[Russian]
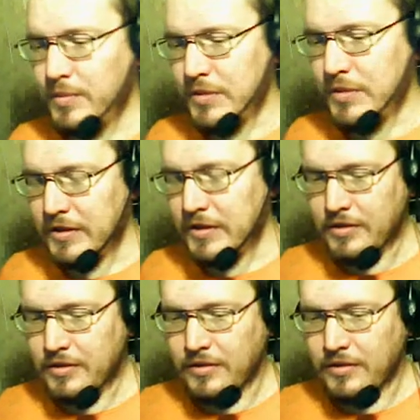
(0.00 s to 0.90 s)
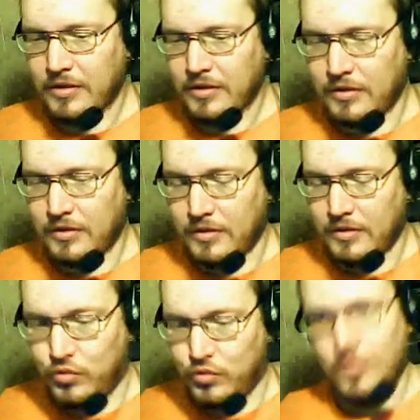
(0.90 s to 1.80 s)
Посмотрите,
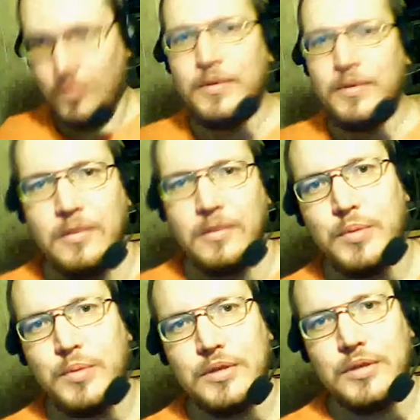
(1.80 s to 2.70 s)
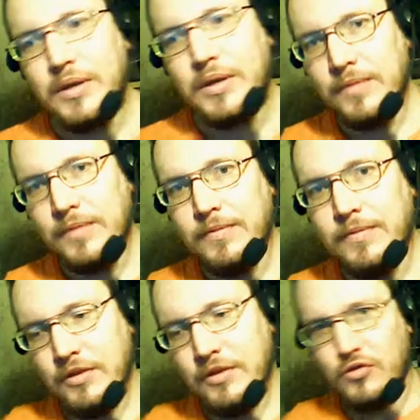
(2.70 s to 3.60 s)
условие само по себе if
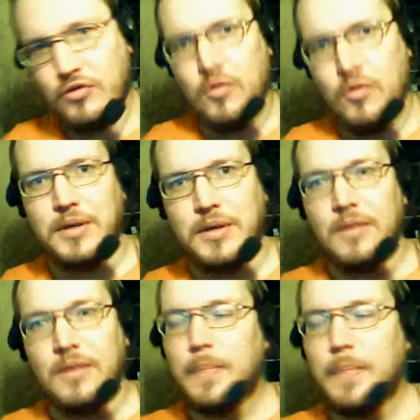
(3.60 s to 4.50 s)
и скобки